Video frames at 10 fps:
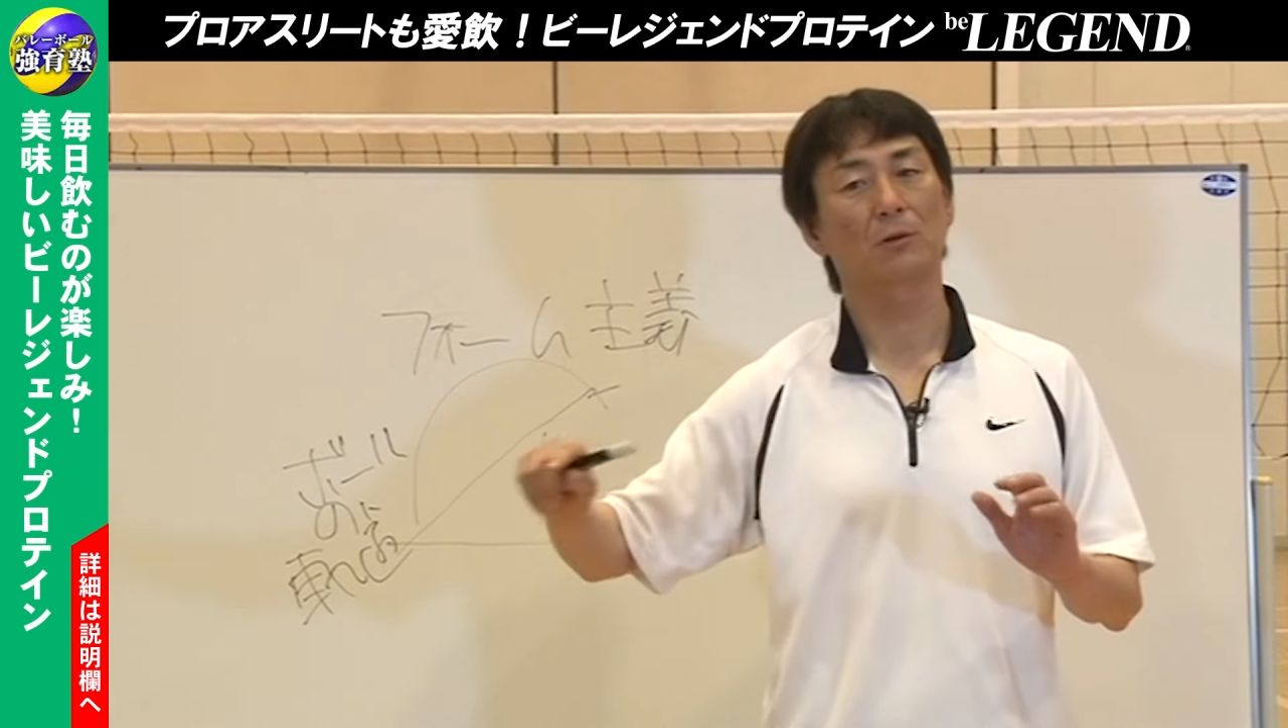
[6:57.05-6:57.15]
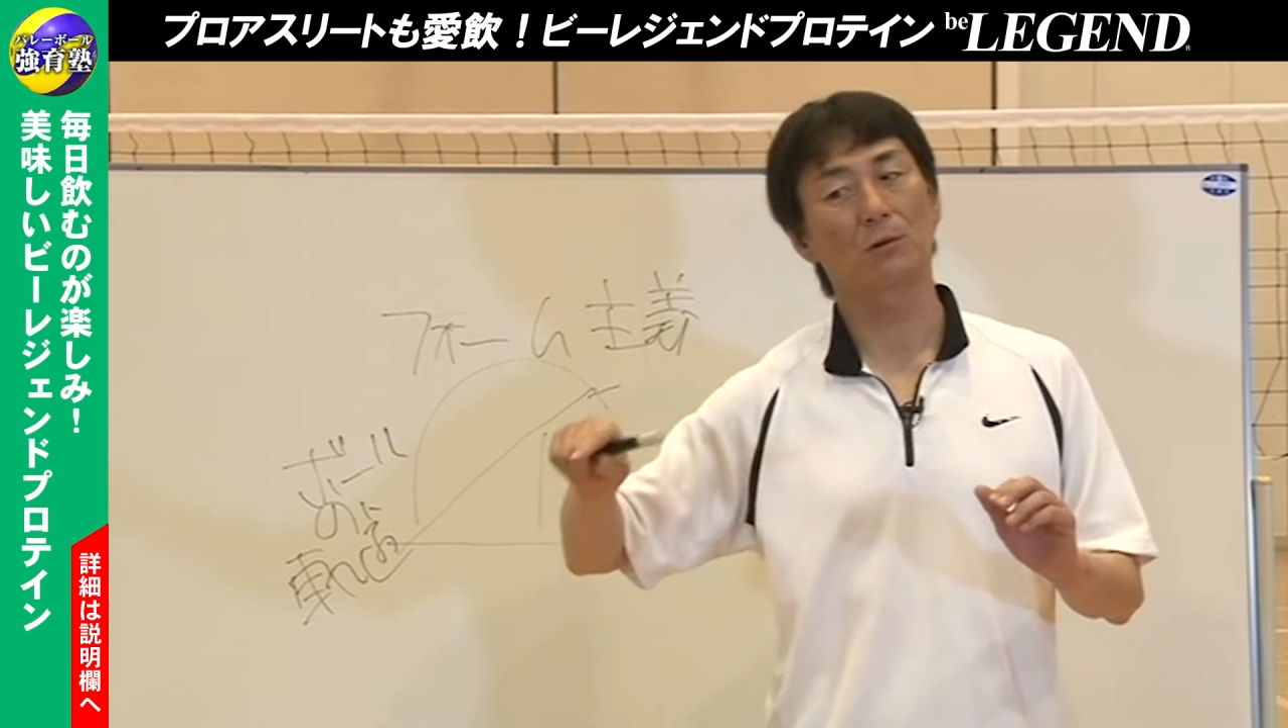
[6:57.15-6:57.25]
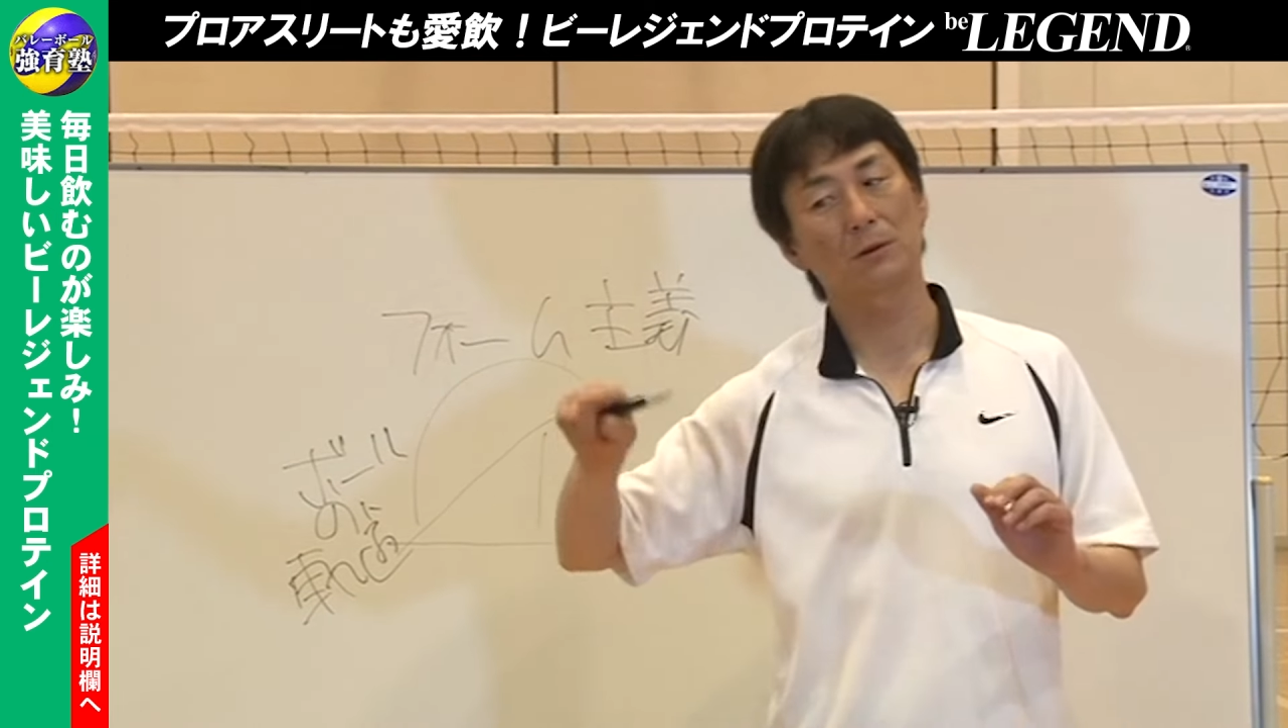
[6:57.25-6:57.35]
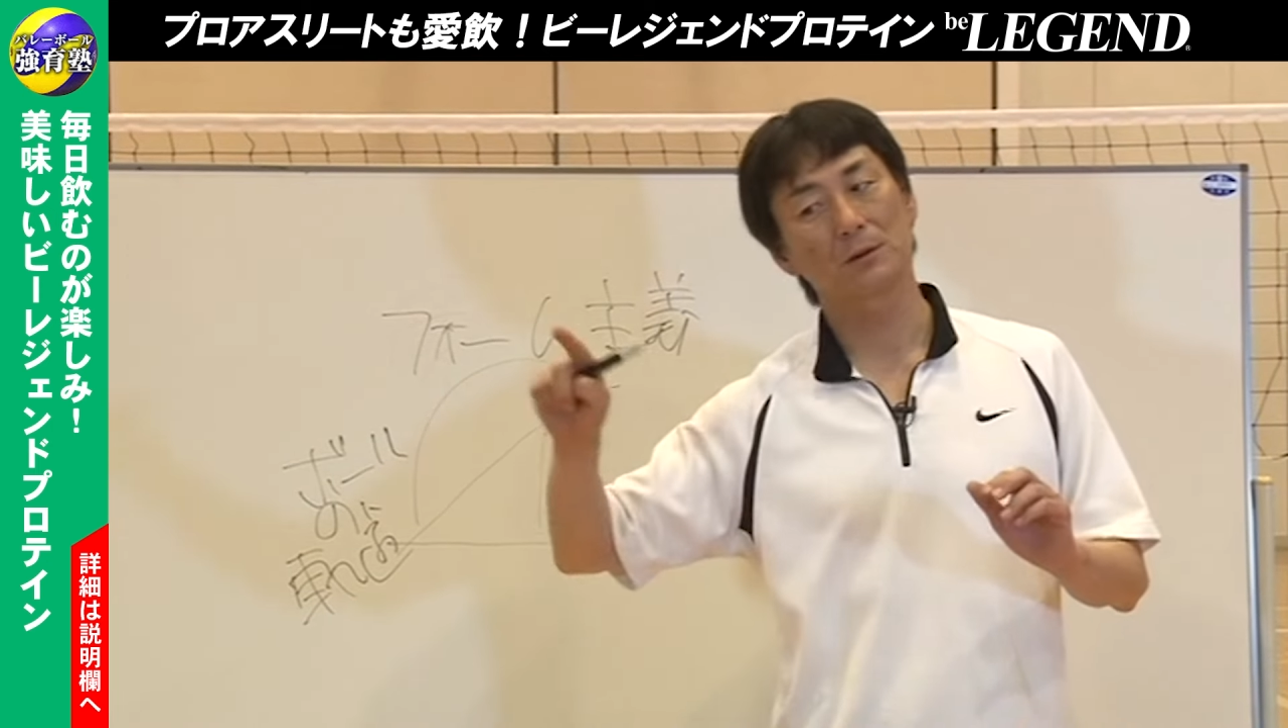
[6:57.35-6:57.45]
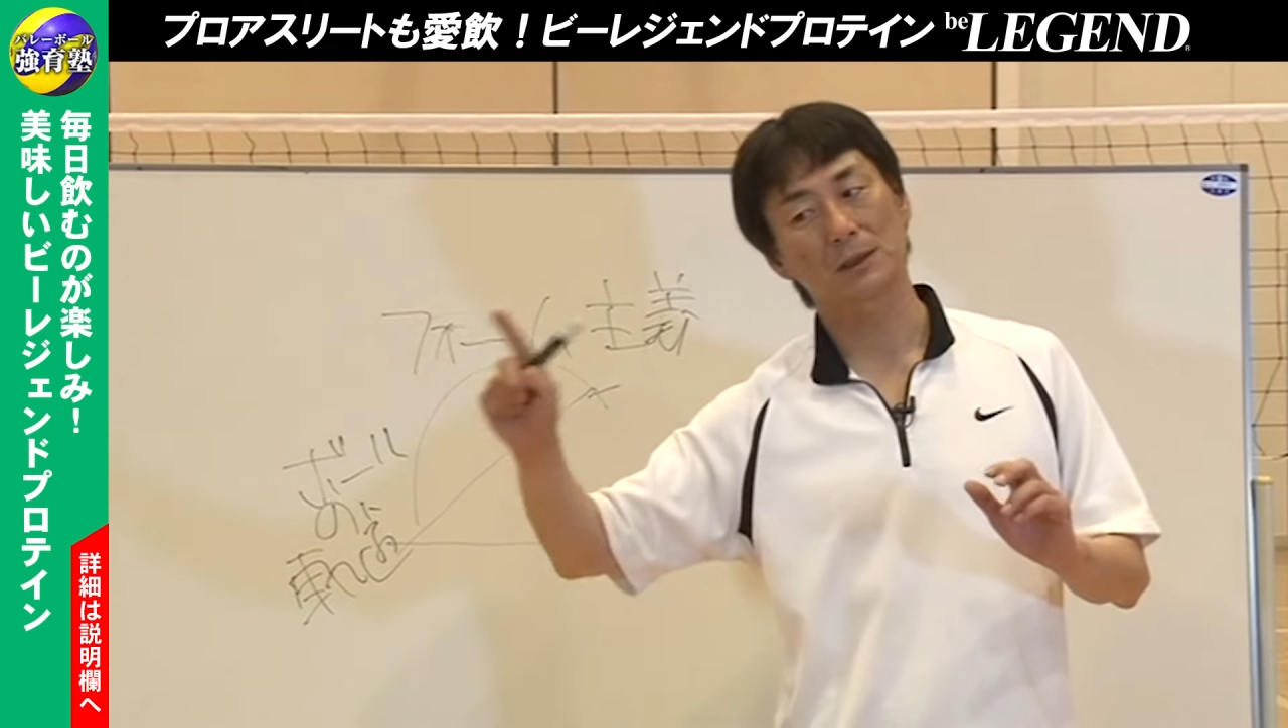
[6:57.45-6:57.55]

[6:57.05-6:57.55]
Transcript: こういう